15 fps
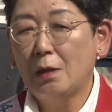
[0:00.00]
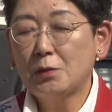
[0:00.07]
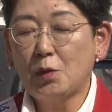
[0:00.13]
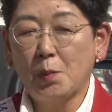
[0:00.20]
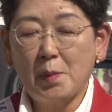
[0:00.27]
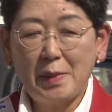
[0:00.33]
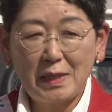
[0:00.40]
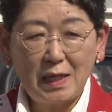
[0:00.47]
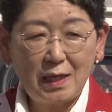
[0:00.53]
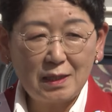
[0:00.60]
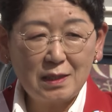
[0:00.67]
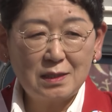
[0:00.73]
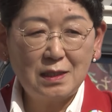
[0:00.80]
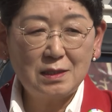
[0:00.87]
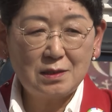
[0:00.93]
共働
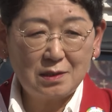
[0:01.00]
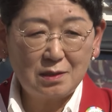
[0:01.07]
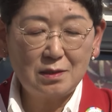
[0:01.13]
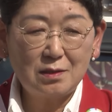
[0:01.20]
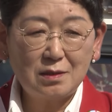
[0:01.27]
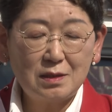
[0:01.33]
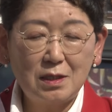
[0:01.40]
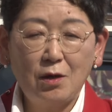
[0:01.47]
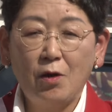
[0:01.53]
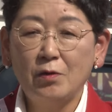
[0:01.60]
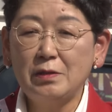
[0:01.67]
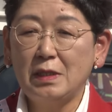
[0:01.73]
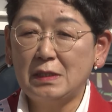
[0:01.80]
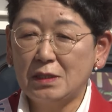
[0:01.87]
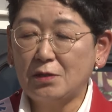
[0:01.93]
き率日
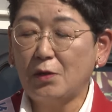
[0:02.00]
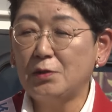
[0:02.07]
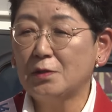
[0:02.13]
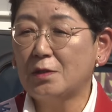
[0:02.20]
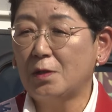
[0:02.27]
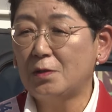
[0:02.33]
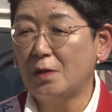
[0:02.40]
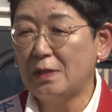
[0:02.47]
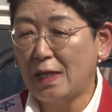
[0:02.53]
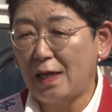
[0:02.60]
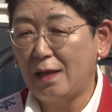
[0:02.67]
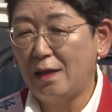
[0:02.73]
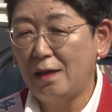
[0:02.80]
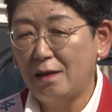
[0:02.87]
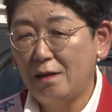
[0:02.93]
本一ということ
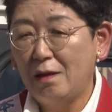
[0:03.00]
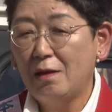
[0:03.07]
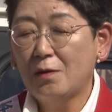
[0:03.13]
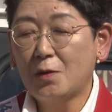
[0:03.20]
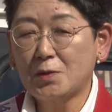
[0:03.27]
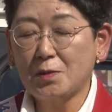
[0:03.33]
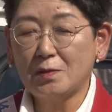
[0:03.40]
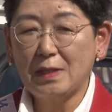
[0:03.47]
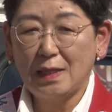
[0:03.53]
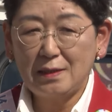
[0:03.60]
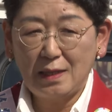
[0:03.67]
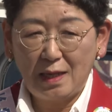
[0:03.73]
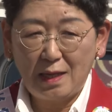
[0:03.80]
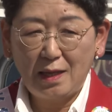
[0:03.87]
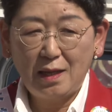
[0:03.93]
で、子育
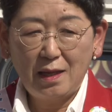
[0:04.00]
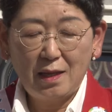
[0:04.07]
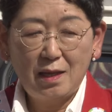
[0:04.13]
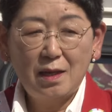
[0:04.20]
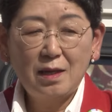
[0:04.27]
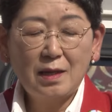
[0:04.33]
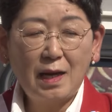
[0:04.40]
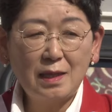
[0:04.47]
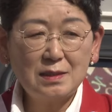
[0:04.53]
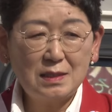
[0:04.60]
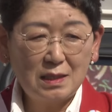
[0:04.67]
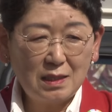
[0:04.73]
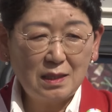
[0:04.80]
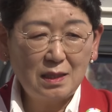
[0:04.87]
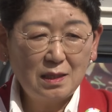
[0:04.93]
て、家
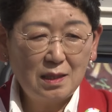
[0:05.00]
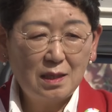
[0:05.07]
事、